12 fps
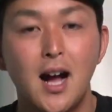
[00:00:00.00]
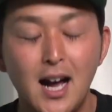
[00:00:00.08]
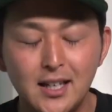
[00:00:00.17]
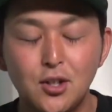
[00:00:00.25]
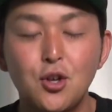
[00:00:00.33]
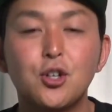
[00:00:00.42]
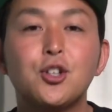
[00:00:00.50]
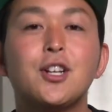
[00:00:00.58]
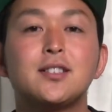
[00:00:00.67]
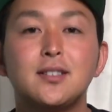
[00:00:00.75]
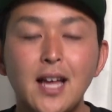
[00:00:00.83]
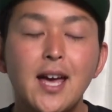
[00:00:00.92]
はい、ということ
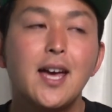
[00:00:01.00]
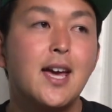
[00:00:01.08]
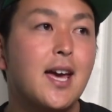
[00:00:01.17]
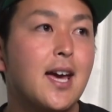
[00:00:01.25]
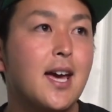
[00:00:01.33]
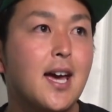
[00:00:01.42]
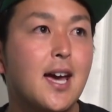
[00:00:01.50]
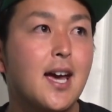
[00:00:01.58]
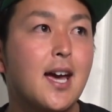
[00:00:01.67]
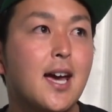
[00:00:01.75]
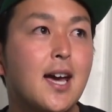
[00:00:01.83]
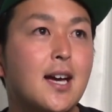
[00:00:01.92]
ですね、
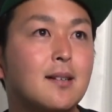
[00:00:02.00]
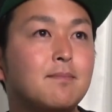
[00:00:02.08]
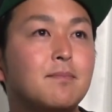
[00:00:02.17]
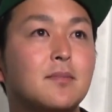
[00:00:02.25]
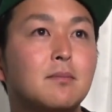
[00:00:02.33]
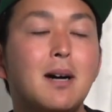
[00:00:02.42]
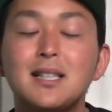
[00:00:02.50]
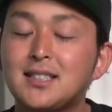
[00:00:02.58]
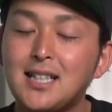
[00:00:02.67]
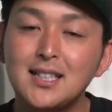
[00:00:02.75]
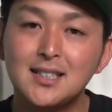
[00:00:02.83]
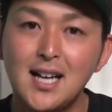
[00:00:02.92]
えー、まあ
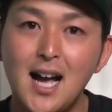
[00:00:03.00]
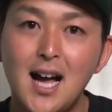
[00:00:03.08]
近々、